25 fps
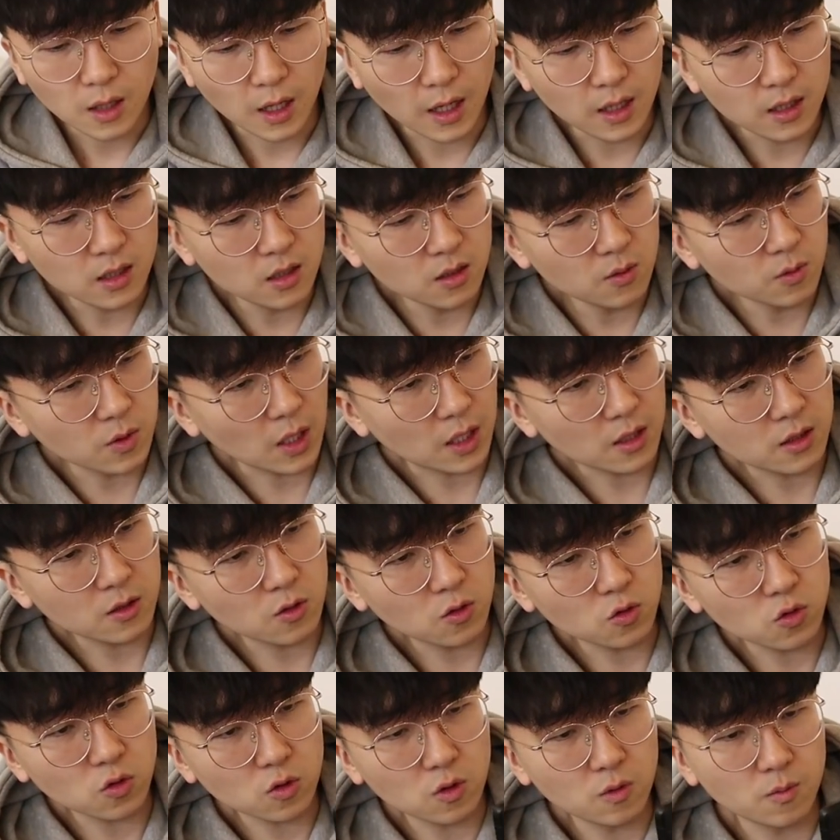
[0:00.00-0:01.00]
A등급도 안
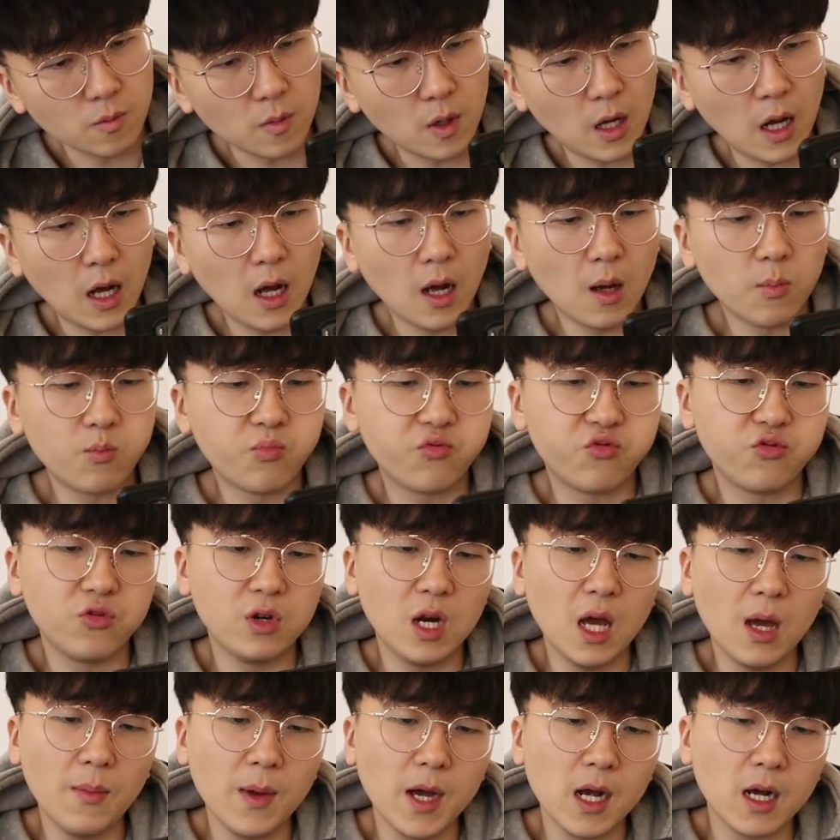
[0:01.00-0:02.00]
뜨고 조금 아
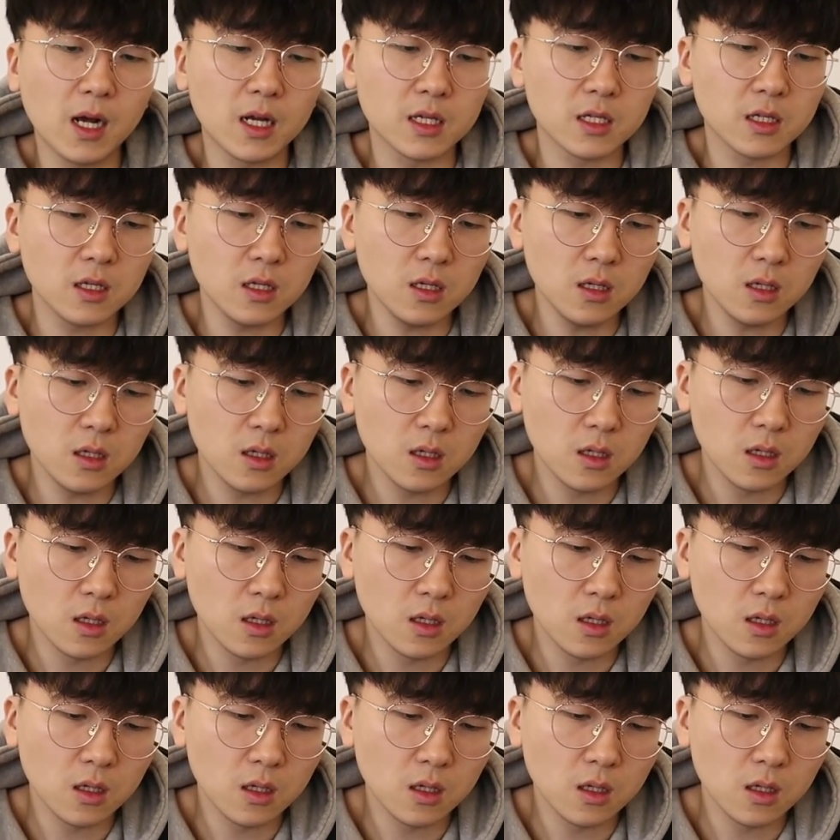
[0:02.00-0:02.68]
불나방까지